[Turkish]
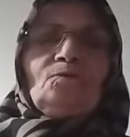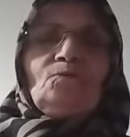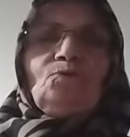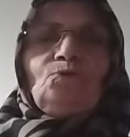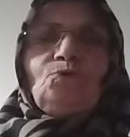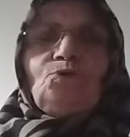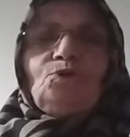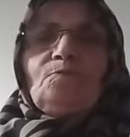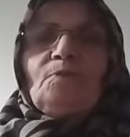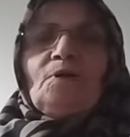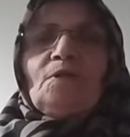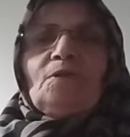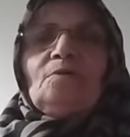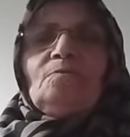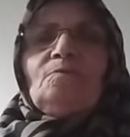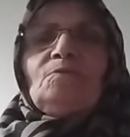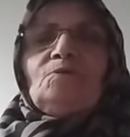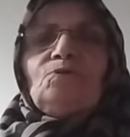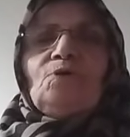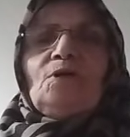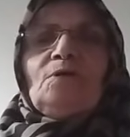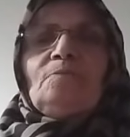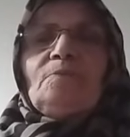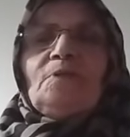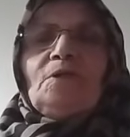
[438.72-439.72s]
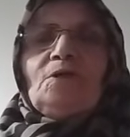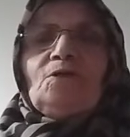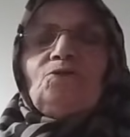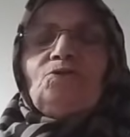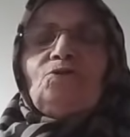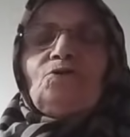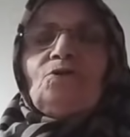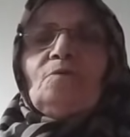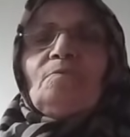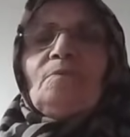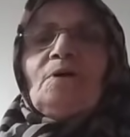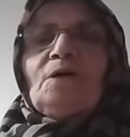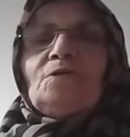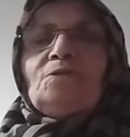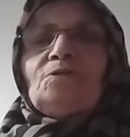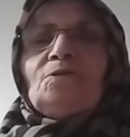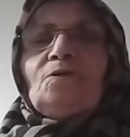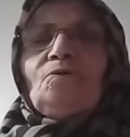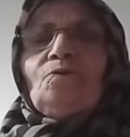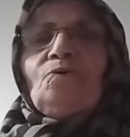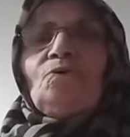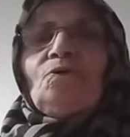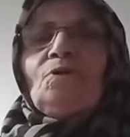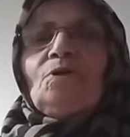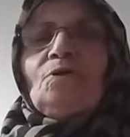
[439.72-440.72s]
Duşumu alayım, üzerimi değiştiriyorum
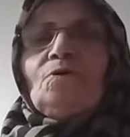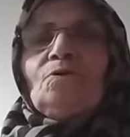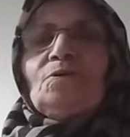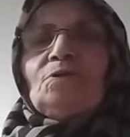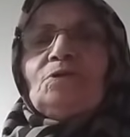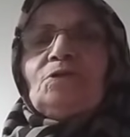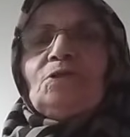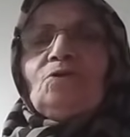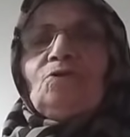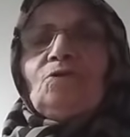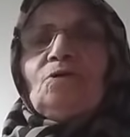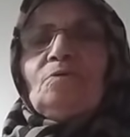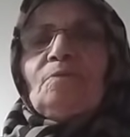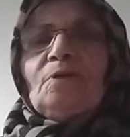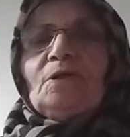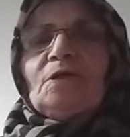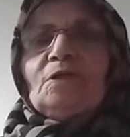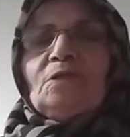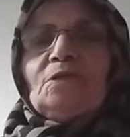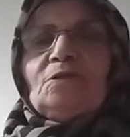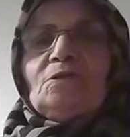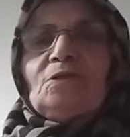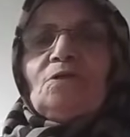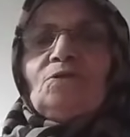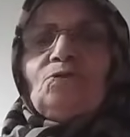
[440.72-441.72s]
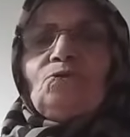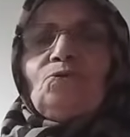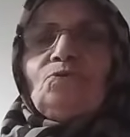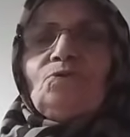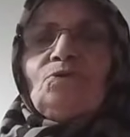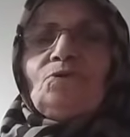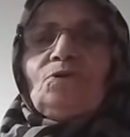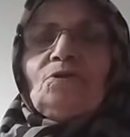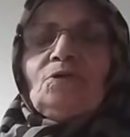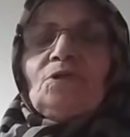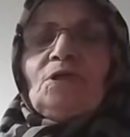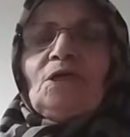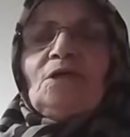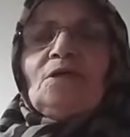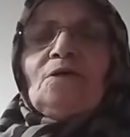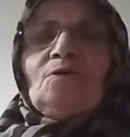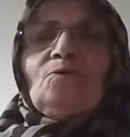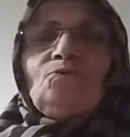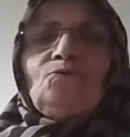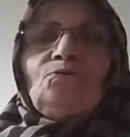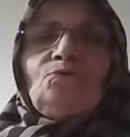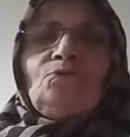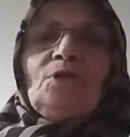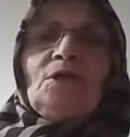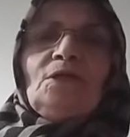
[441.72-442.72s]
ancak öyle şey diyeyim arkadaşlar. Çünkü yanına
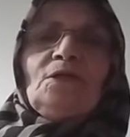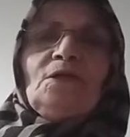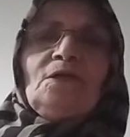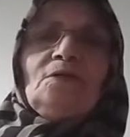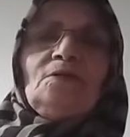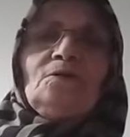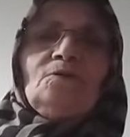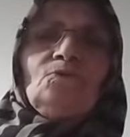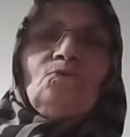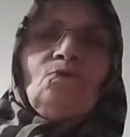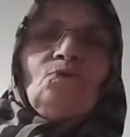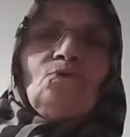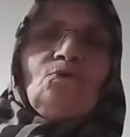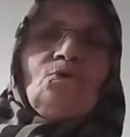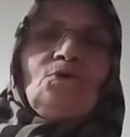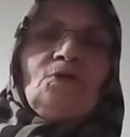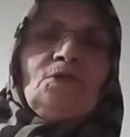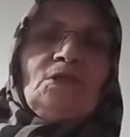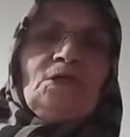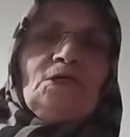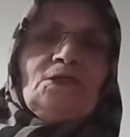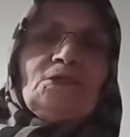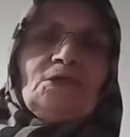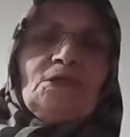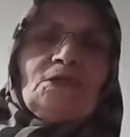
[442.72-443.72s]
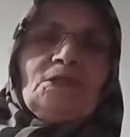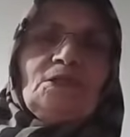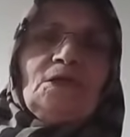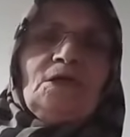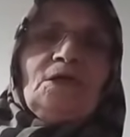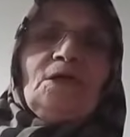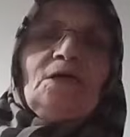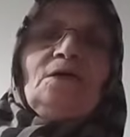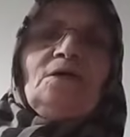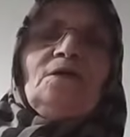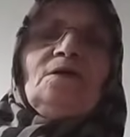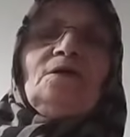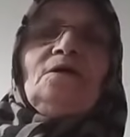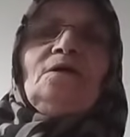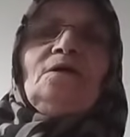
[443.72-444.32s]
oturan hani kokuya değecek diye.